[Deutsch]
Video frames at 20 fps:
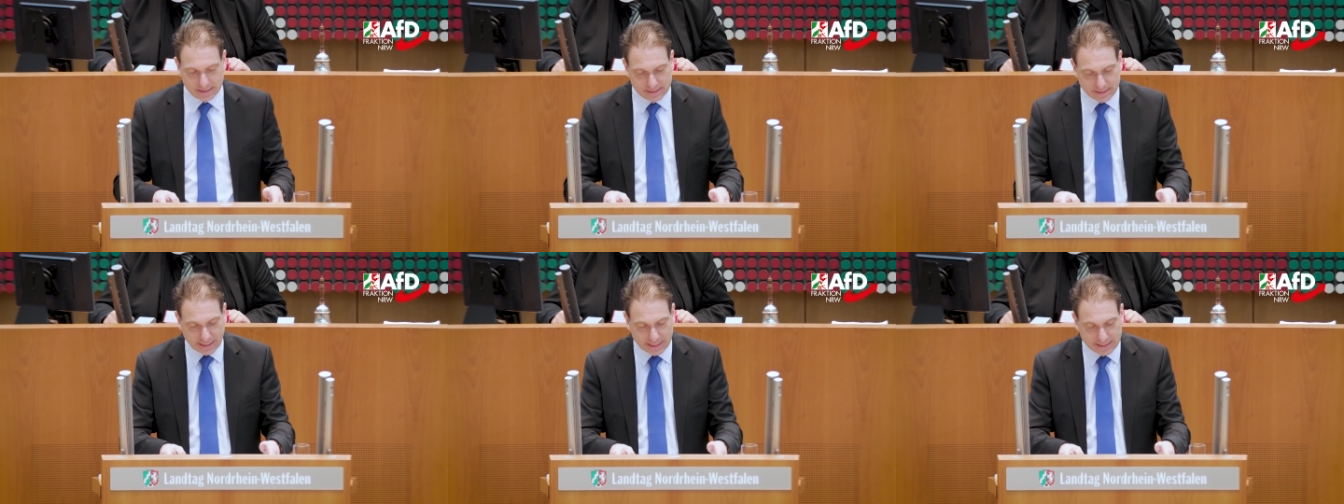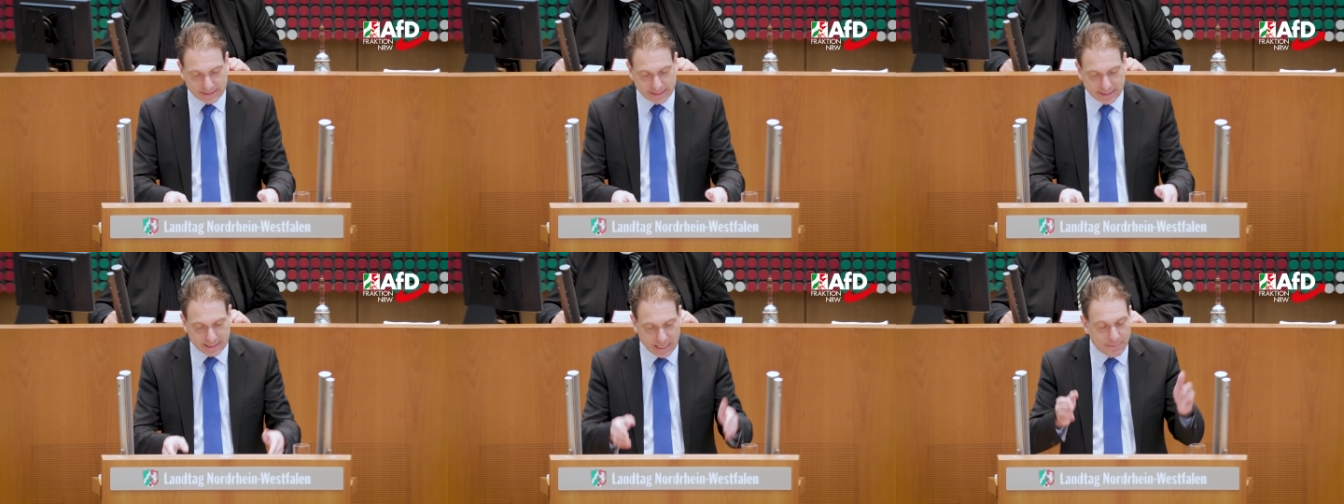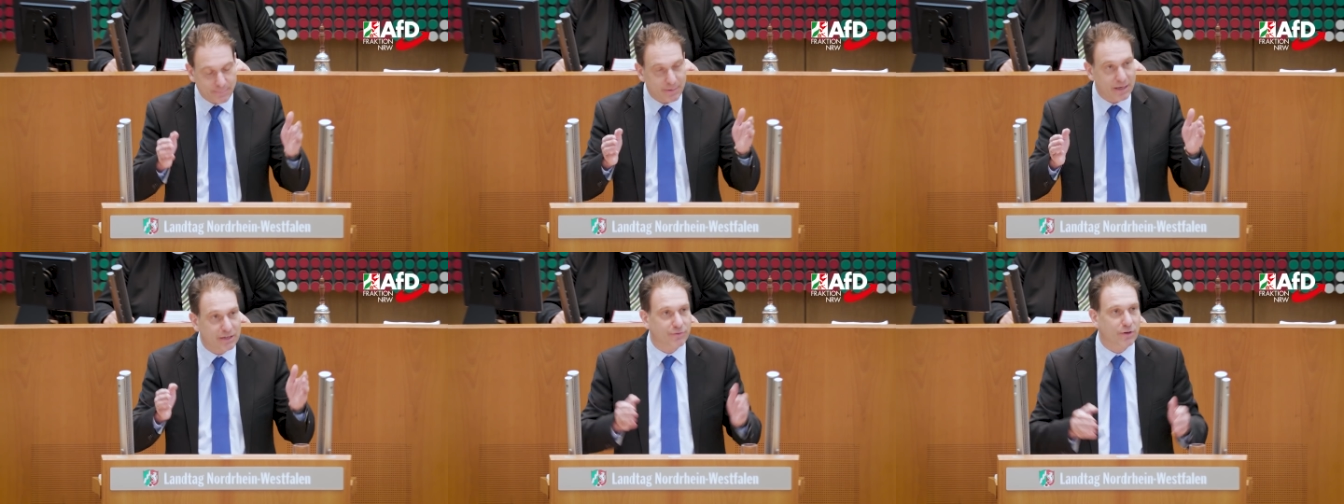sei es die
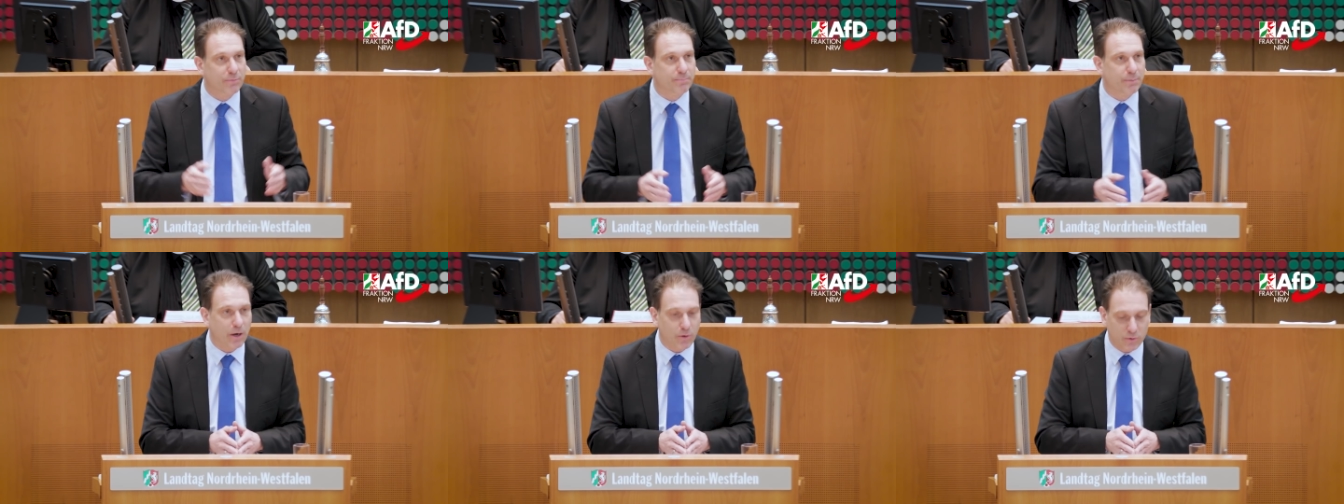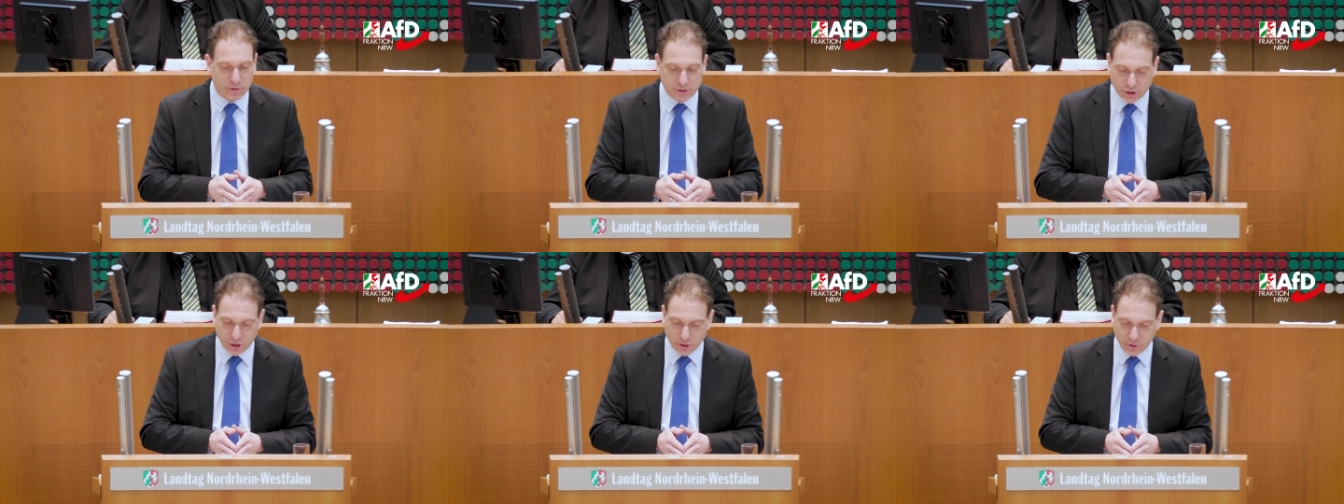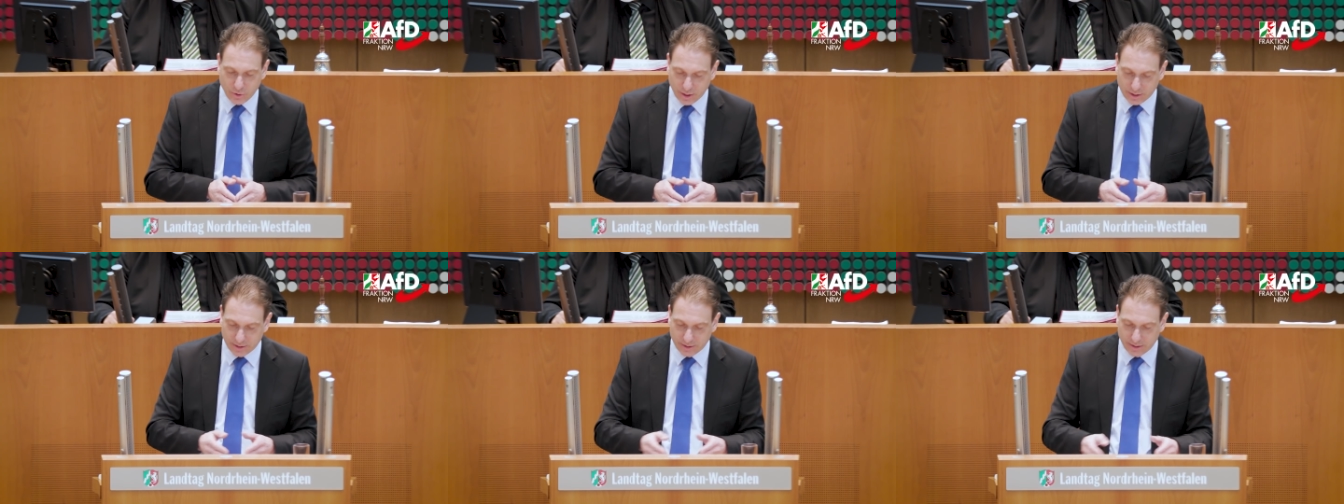Knappheit von
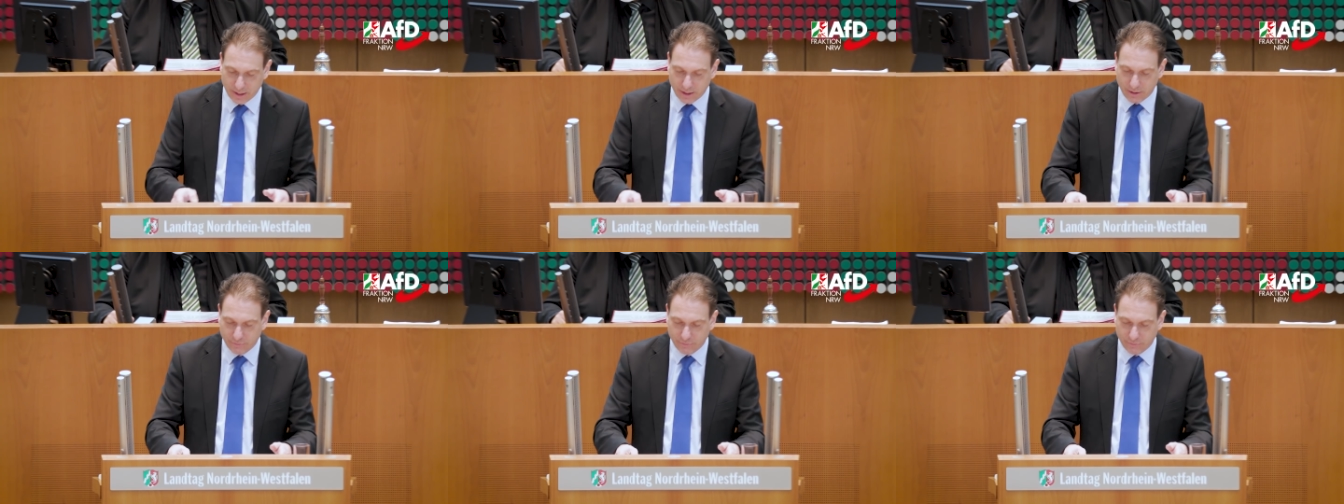Bauingenieuren,